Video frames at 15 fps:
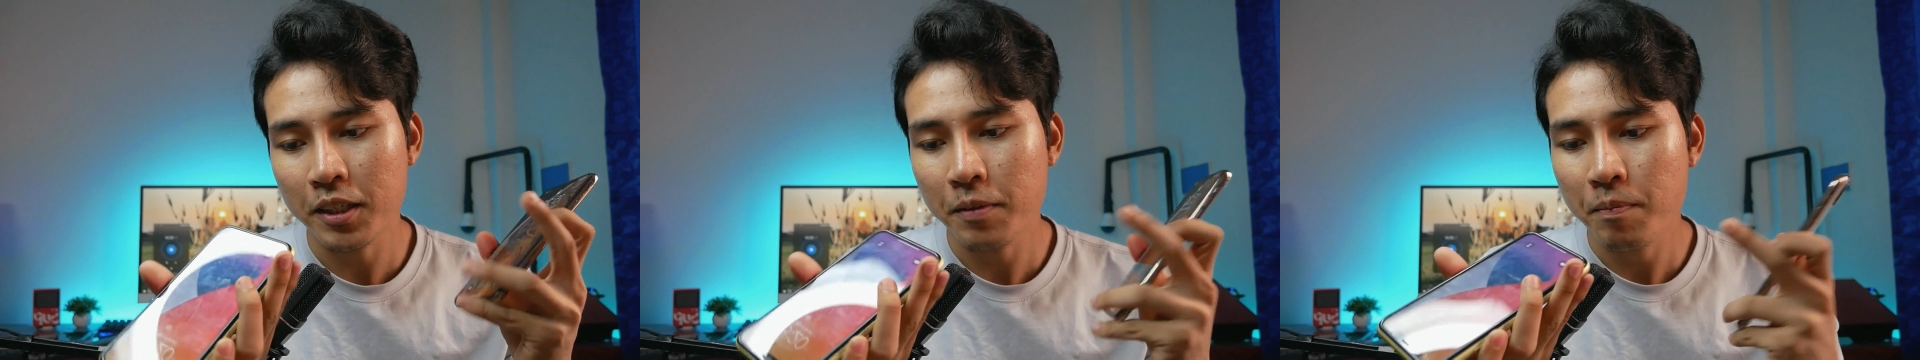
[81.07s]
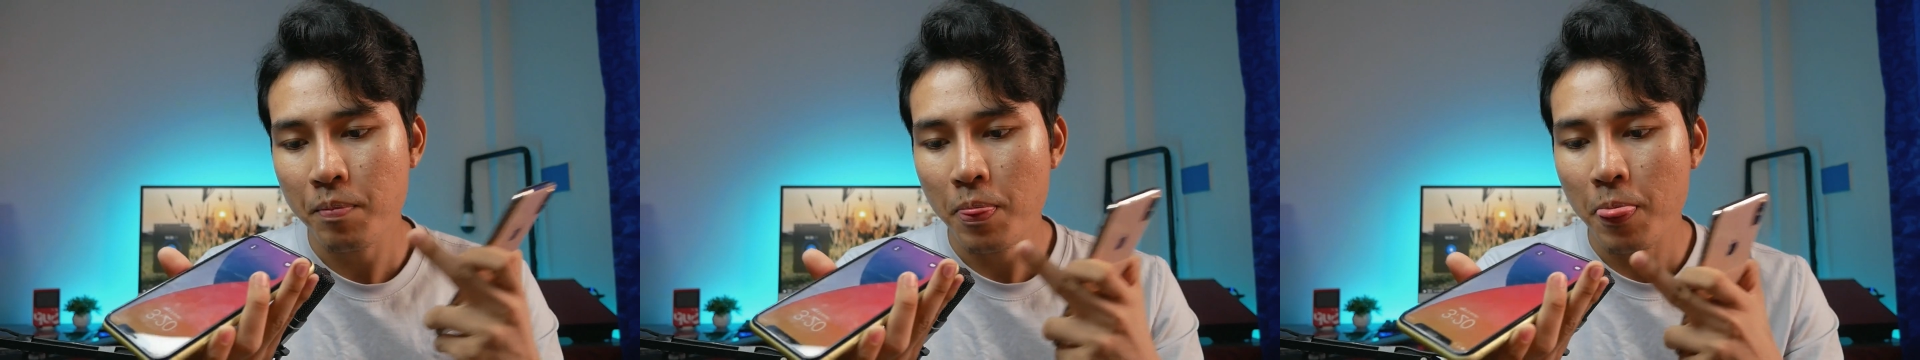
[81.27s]
này
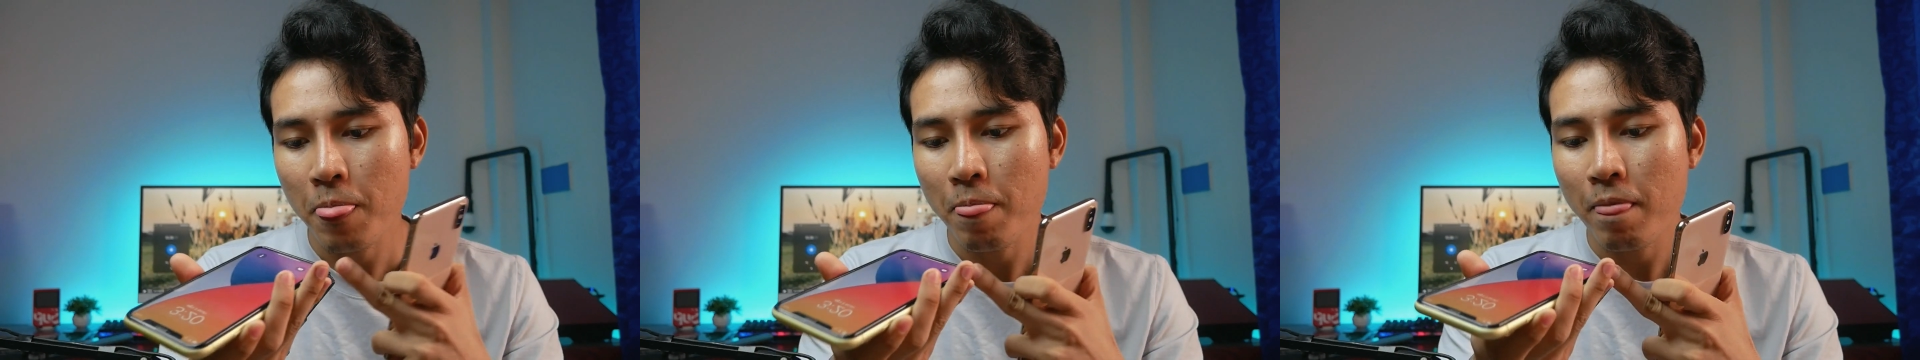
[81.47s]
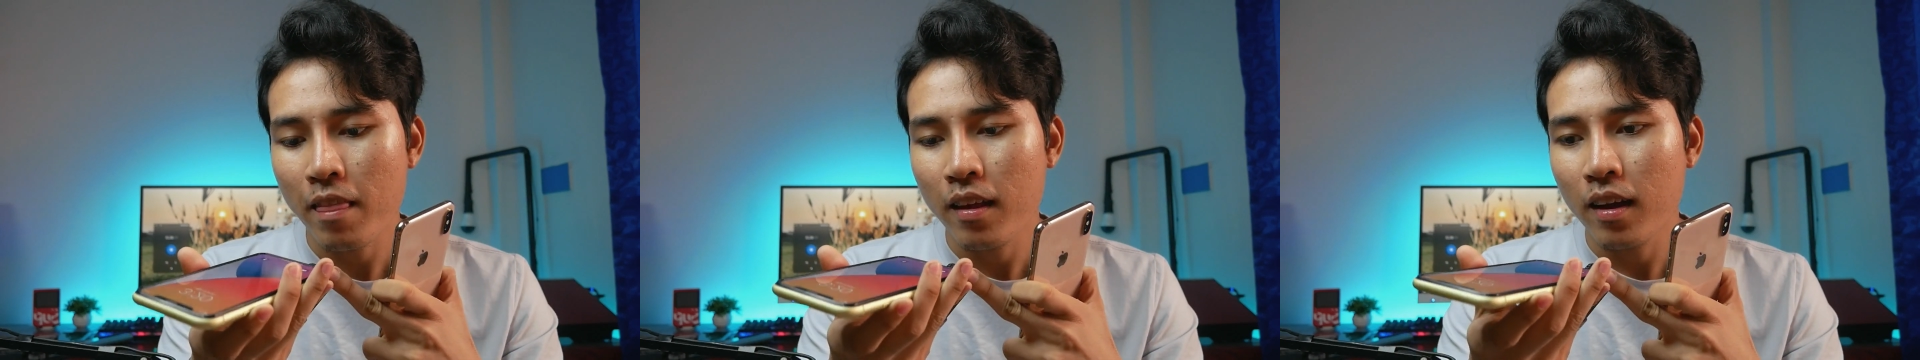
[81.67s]

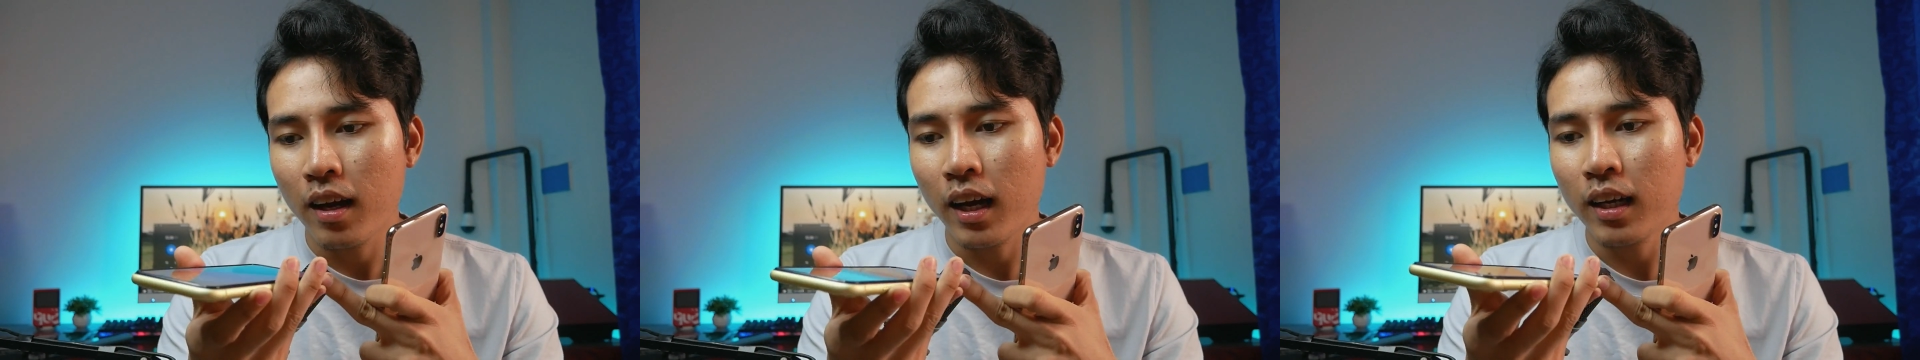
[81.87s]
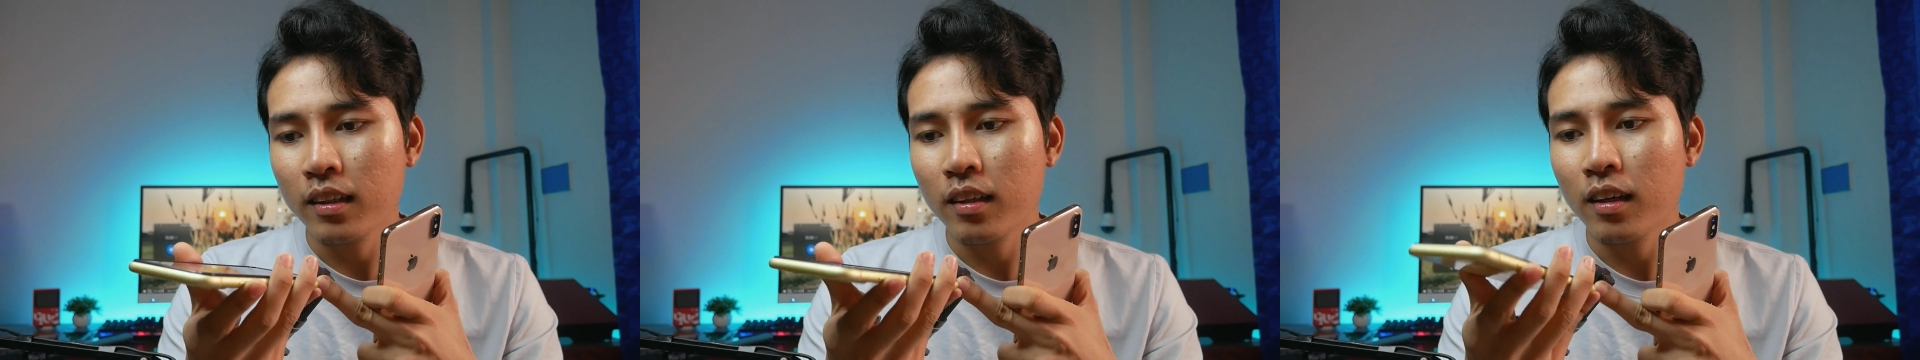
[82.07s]

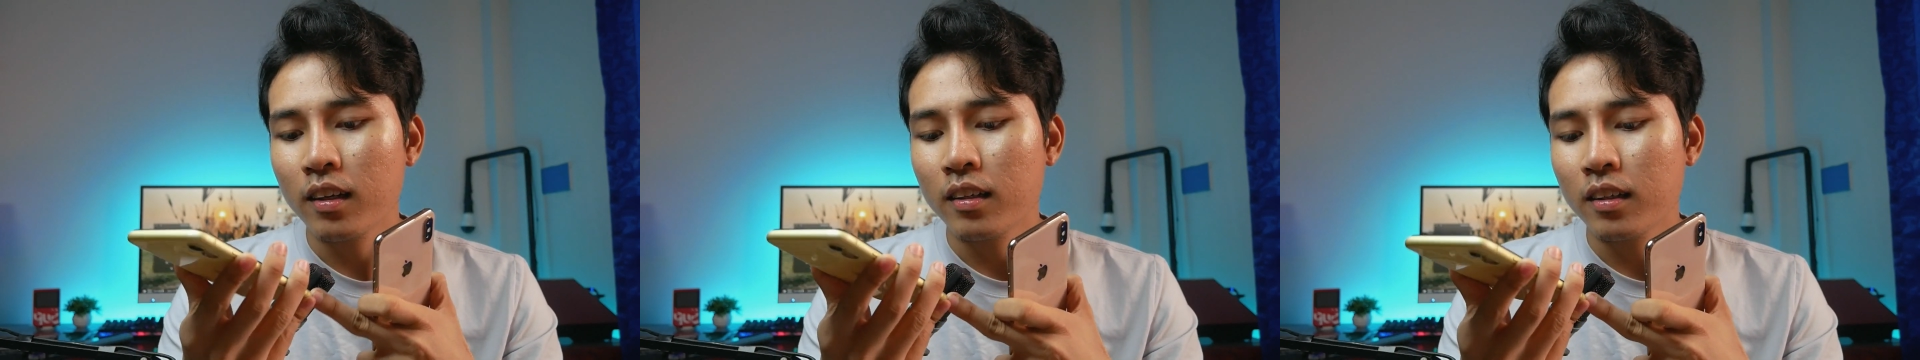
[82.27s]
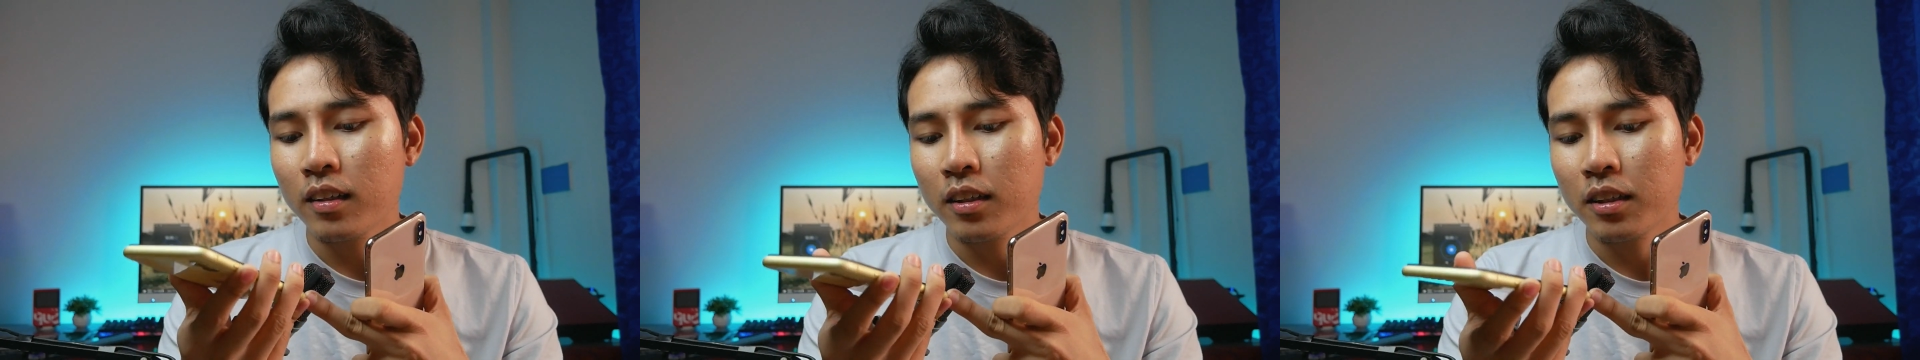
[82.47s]
hai
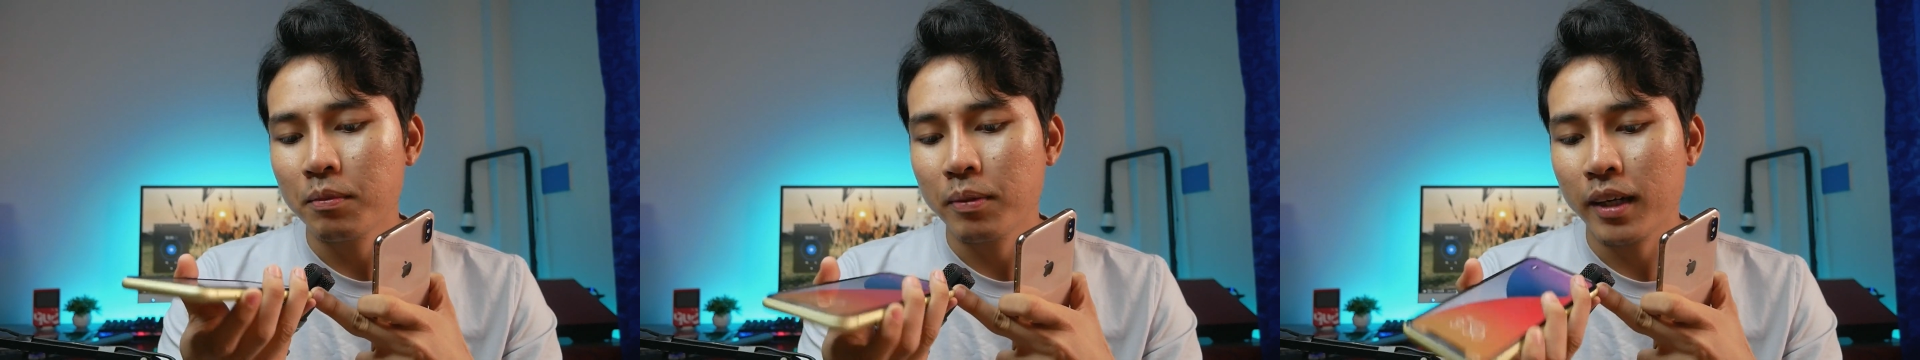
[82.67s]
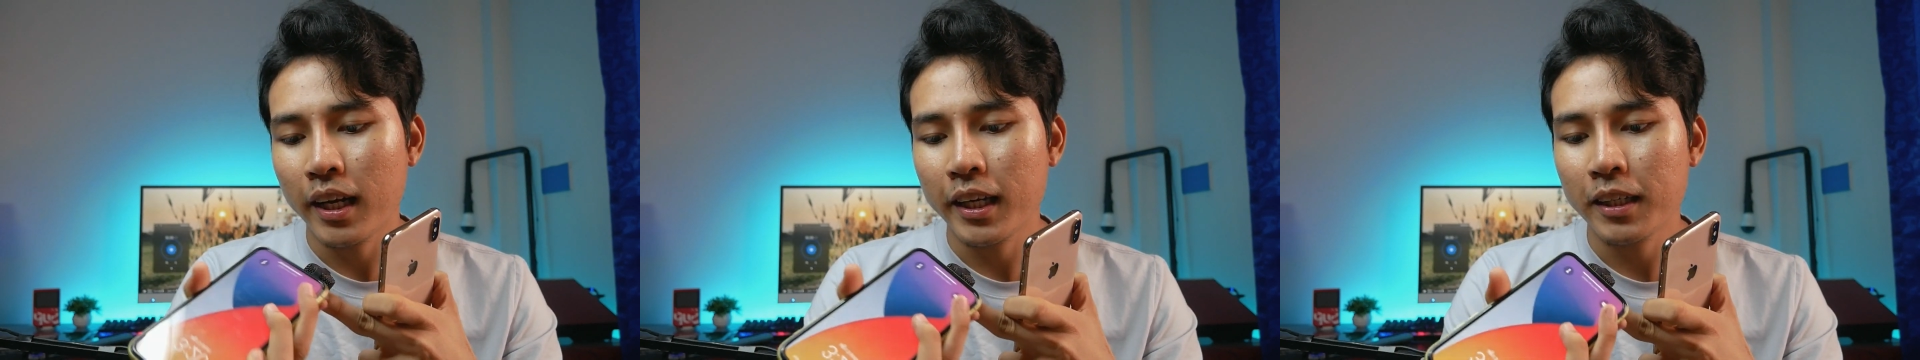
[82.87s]
tele
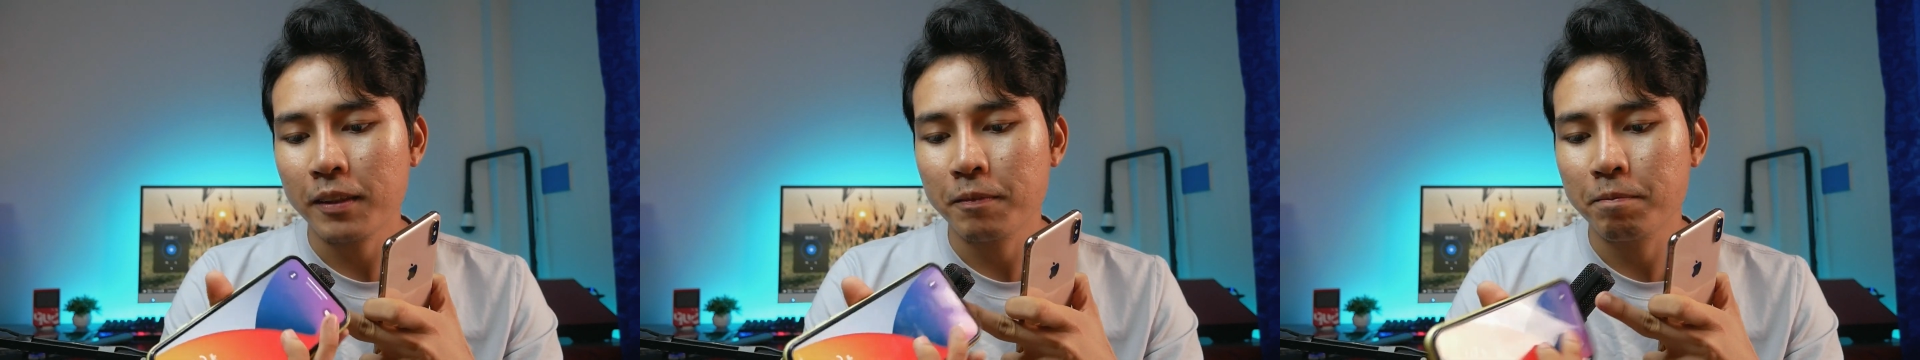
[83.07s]
panel